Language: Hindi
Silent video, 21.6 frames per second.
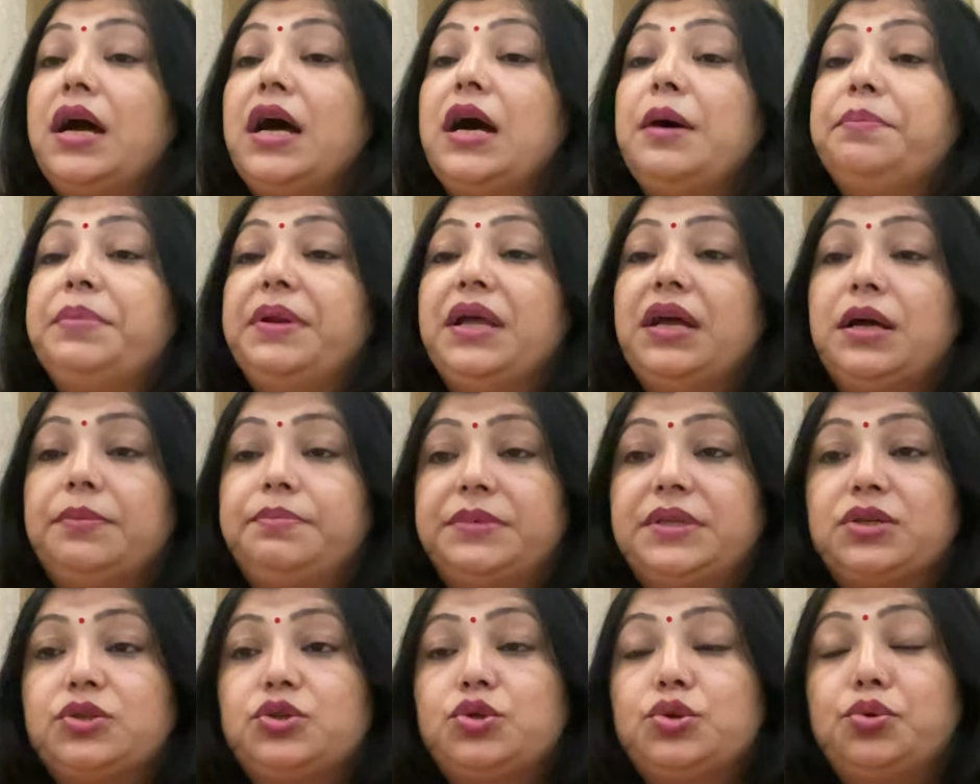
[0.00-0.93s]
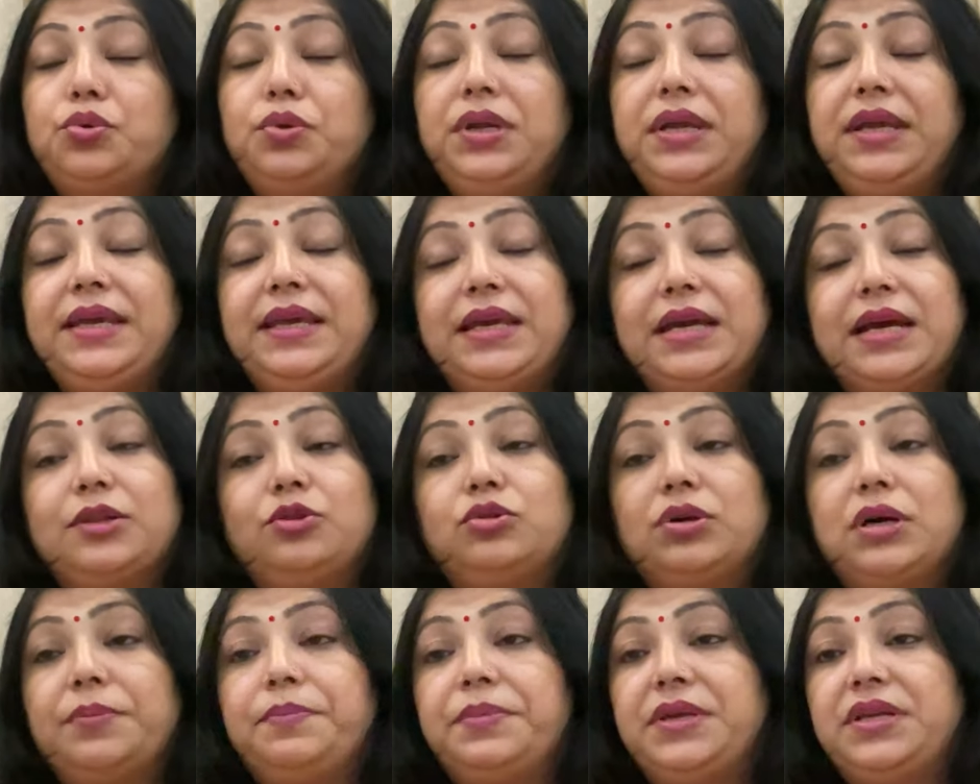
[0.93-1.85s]
आपने अब तक शुरू नहीं किया है तो
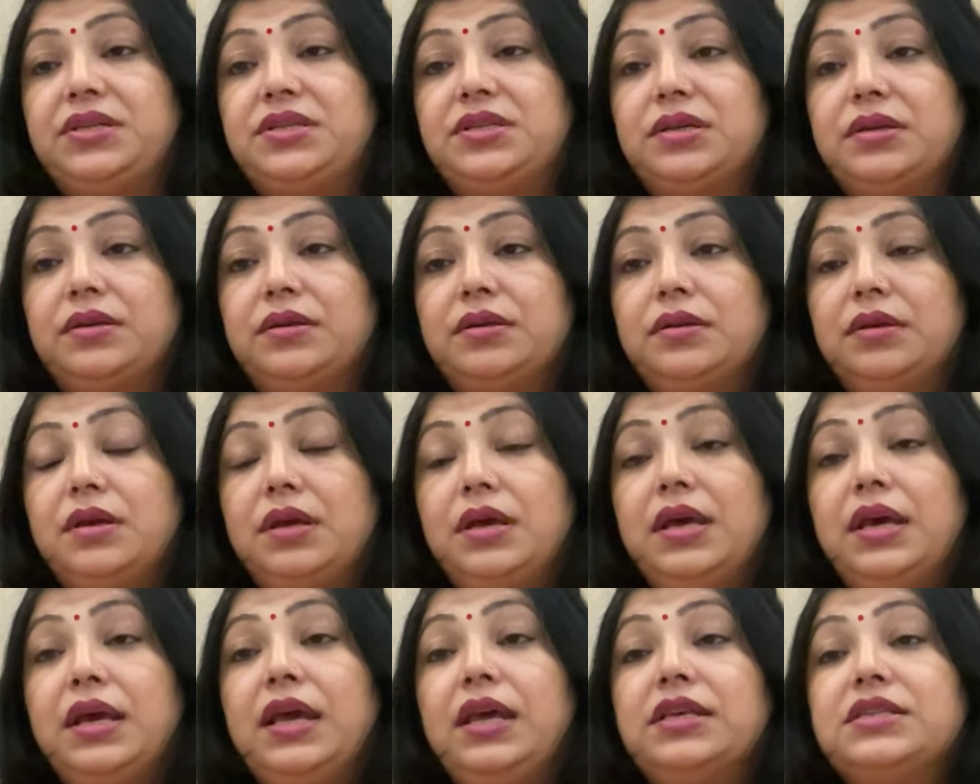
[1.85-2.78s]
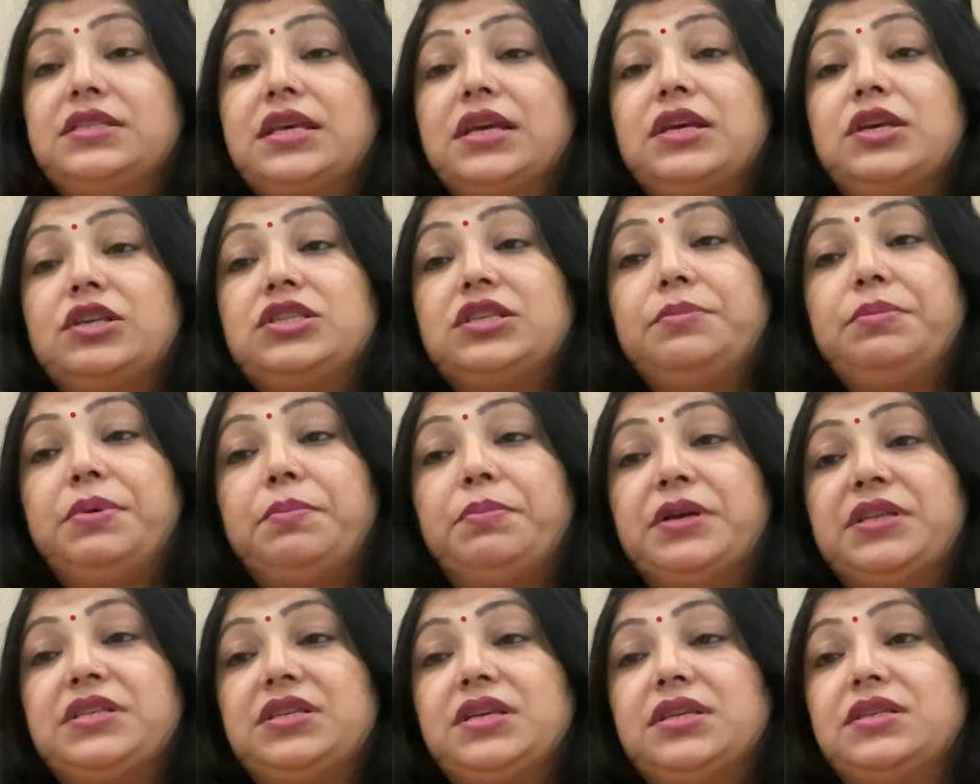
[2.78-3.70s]
आप कीजिए इसे किसी भी
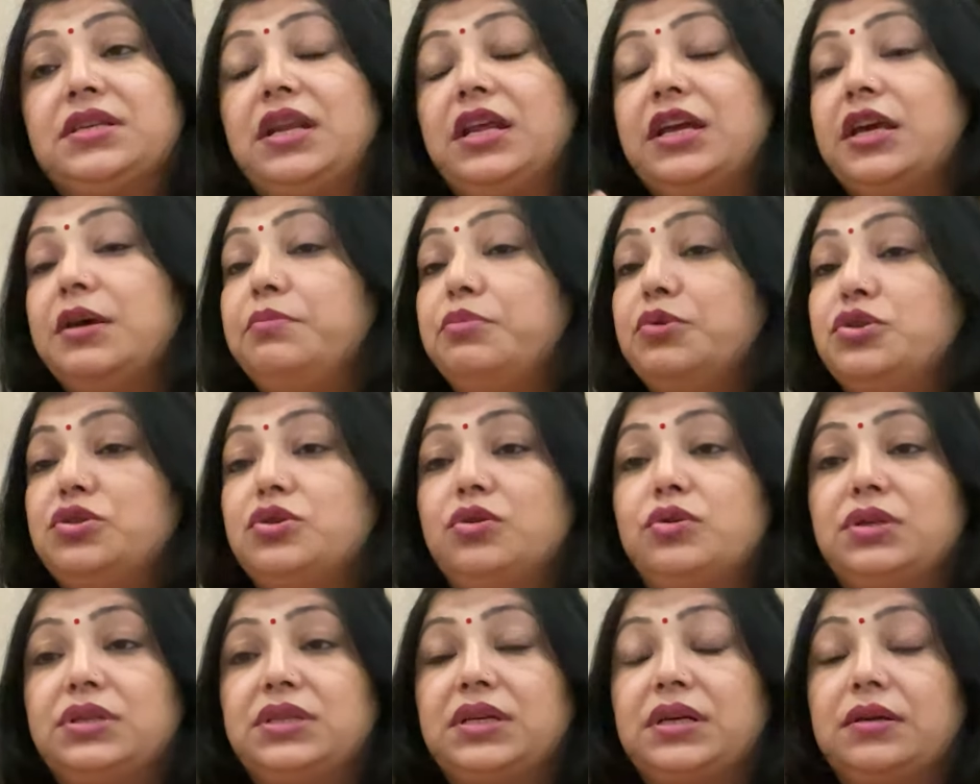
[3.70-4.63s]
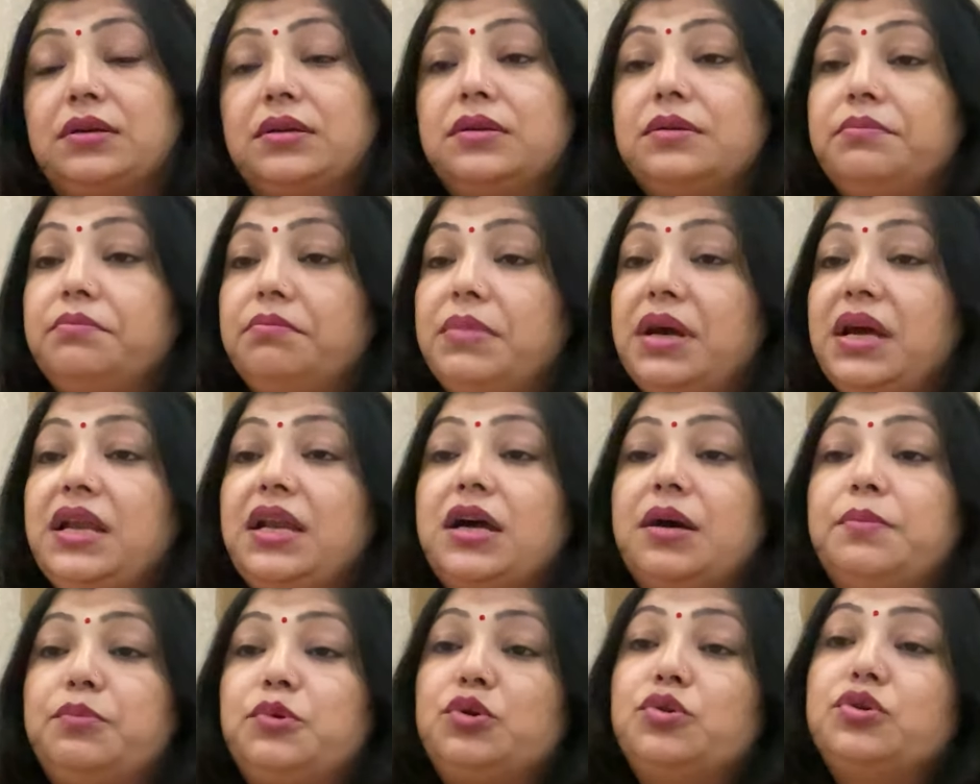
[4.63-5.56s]
बच्चे से लेकर बुजुर्ग तक महिला
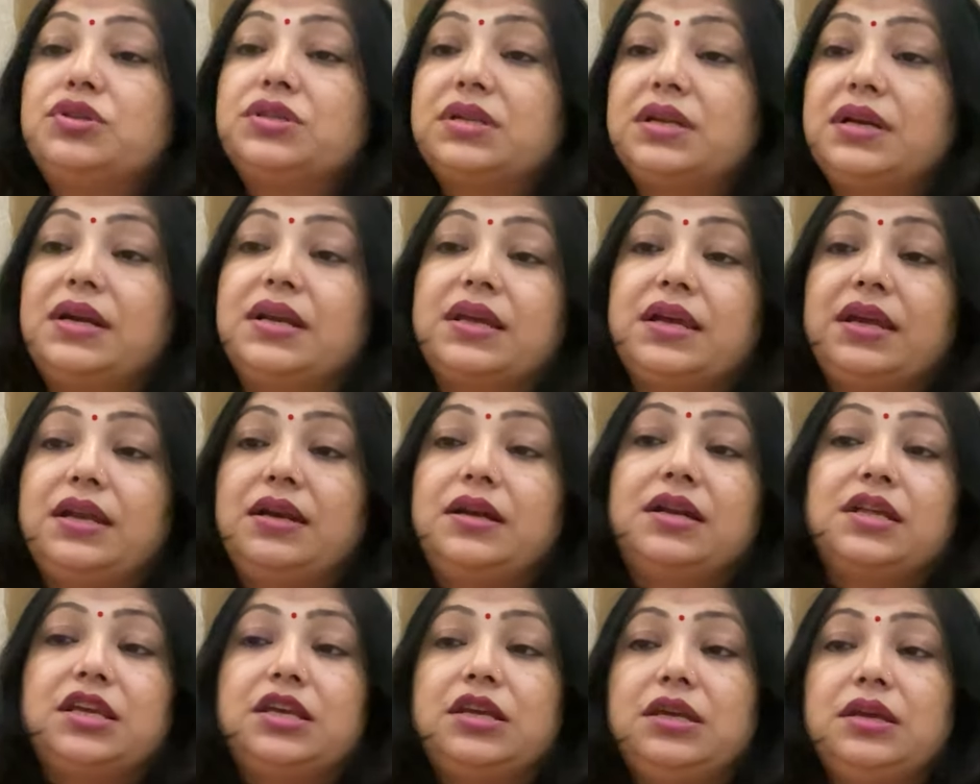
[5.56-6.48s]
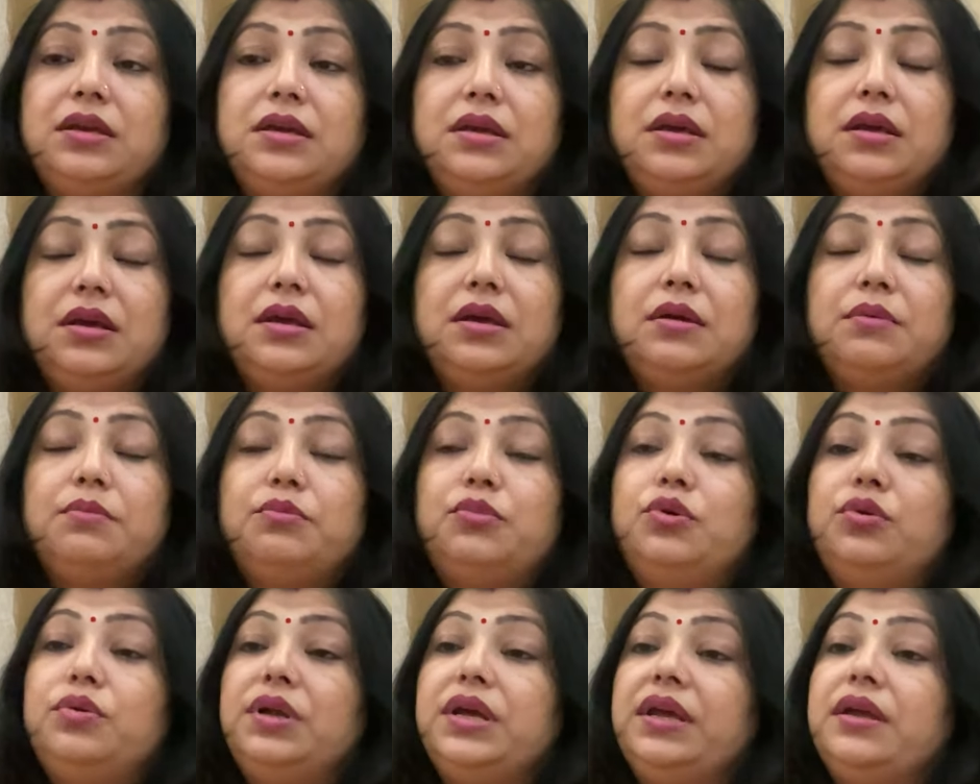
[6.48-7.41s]
पुरुष लड़के लड़की
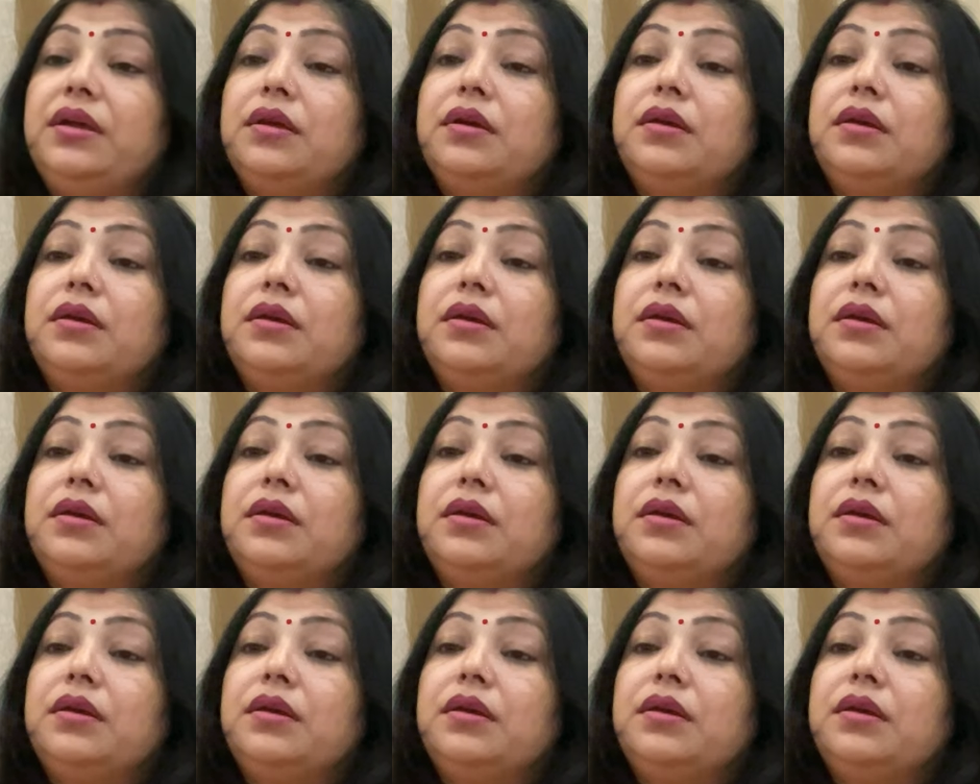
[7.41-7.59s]
बूढ़े